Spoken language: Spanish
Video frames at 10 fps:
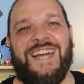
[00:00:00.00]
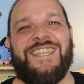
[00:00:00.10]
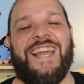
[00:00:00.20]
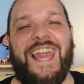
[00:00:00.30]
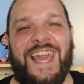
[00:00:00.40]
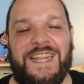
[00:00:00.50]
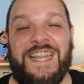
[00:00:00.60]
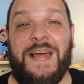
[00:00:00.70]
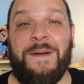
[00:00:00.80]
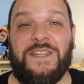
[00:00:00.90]
Así que
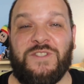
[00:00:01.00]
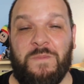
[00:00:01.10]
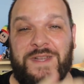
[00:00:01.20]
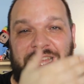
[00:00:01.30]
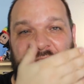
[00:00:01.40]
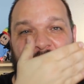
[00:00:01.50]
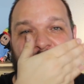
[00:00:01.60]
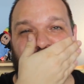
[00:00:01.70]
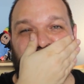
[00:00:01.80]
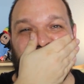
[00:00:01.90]
nada más, un
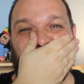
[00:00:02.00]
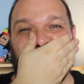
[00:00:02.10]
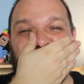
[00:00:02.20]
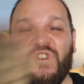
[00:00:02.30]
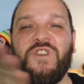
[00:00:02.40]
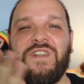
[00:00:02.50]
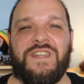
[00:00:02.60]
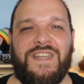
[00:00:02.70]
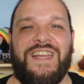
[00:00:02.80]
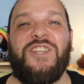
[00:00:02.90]
besazo
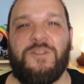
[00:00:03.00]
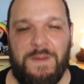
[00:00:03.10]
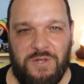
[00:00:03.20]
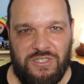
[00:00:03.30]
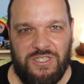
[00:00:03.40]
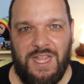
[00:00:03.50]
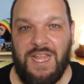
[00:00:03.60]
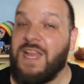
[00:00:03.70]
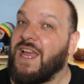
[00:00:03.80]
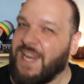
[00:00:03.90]
y nos vemos
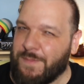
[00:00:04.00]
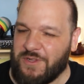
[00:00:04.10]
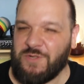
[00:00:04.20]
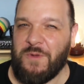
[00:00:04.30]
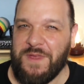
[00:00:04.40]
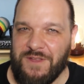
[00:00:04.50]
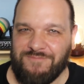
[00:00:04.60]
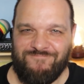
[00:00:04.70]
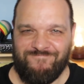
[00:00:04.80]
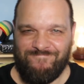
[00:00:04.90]
en el próximo vídeo.